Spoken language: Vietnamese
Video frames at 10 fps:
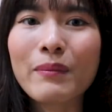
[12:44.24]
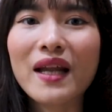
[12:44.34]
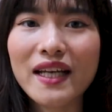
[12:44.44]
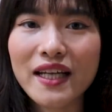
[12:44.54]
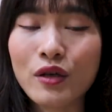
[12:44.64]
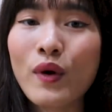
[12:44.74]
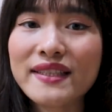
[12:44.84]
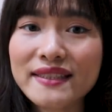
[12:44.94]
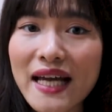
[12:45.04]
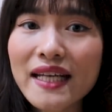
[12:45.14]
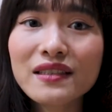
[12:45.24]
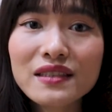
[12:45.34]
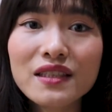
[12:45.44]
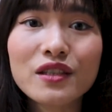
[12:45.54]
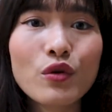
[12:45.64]
mà là để quan sát
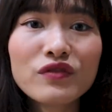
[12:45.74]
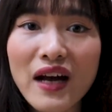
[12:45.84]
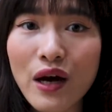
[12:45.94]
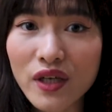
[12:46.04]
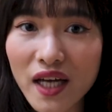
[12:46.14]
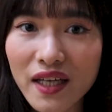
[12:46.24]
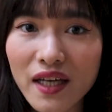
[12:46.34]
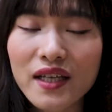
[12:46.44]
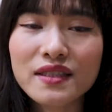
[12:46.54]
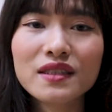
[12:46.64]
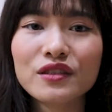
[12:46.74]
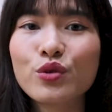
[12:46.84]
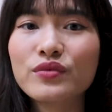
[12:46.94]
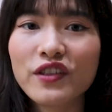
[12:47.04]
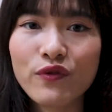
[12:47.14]
những người cũng vào đây sử
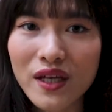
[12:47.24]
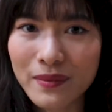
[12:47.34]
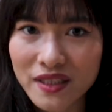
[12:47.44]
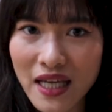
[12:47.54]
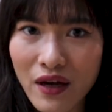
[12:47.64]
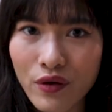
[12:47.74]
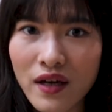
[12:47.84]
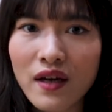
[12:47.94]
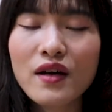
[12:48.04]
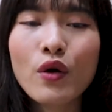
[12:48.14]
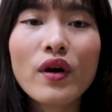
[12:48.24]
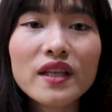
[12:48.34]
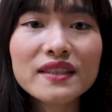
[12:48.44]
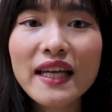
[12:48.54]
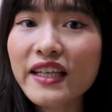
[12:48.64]
dụng dịch vụ 5 sao,
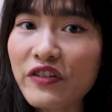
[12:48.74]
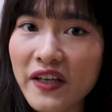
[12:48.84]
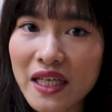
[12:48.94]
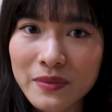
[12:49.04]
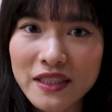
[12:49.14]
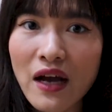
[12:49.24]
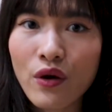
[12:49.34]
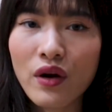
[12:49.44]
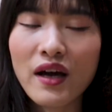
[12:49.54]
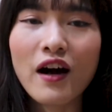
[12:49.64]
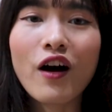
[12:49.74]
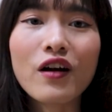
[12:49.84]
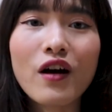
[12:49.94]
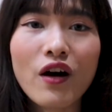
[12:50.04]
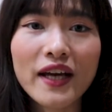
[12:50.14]
uống những tách cà phê 5 sao, họ
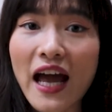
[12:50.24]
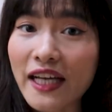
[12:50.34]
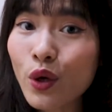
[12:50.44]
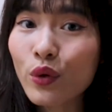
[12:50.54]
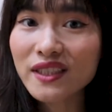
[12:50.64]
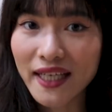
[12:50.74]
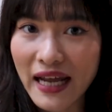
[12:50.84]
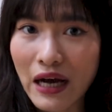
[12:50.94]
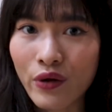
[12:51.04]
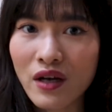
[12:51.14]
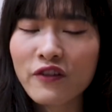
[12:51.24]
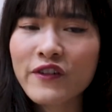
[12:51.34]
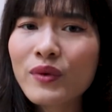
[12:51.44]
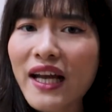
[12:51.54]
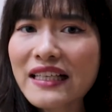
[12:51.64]
có cái thái độ như thế nào,
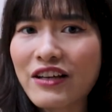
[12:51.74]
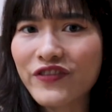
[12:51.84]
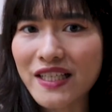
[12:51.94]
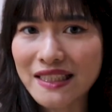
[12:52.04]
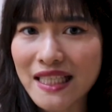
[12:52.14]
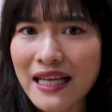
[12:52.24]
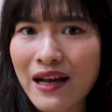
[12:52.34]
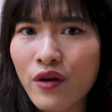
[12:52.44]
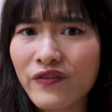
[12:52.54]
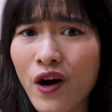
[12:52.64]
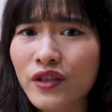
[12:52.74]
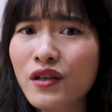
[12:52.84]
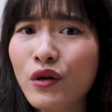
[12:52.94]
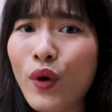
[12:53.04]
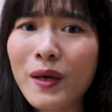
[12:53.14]
phong cách làm việc ra sao và họ
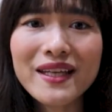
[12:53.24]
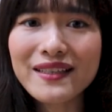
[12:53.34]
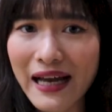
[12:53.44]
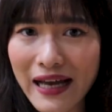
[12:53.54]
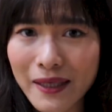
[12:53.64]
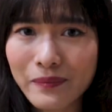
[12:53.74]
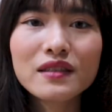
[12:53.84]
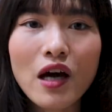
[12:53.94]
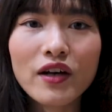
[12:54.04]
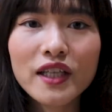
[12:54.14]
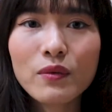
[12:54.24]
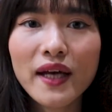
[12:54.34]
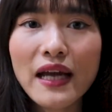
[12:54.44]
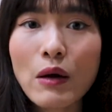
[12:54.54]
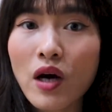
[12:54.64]
thường quen biết những ai. Từ đó thì ông
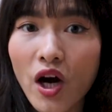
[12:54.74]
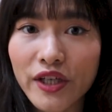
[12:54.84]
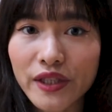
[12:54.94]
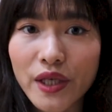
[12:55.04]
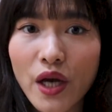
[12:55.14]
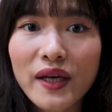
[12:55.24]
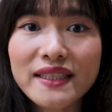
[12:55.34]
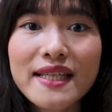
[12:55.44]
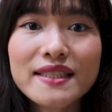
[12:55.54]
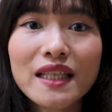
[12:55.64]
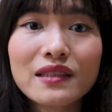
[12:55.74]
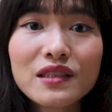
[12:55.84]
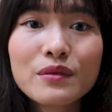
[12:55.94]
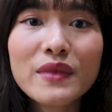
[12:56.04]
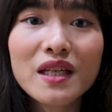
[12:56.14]
ấy học hỏi để ông ấy dần dần
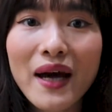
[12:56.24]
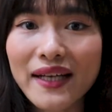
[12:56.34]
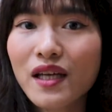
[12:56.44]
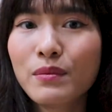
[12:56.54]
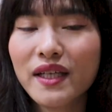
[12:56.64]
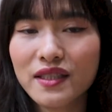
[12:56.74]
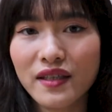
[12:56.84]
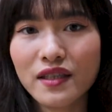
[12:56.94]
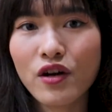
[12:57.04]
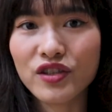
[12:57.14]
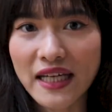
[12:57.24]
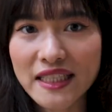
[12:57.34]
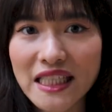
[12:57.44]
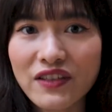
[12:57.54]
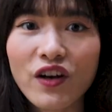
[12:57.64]
tự biến bản thân mình trở nên có giá
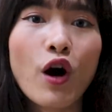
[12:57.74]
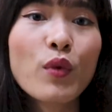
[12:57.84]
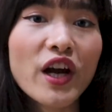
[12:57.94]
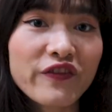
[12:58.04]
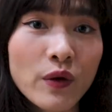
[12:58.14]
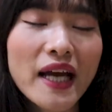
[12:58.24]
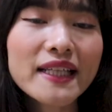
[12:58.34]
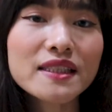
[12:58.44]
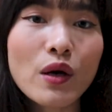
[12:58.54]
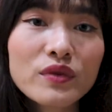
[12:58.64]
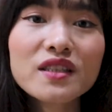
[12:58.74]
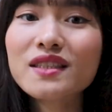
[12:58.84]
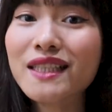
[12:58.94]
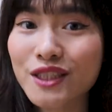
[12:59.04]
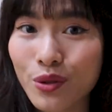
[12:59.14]
trị và có một cái phong cách giống như
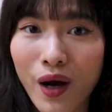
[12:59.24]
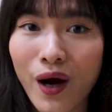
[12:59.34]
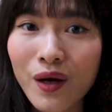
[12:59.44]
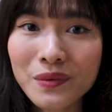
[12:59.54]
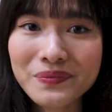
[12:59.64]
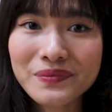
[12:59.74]
những người giàu có.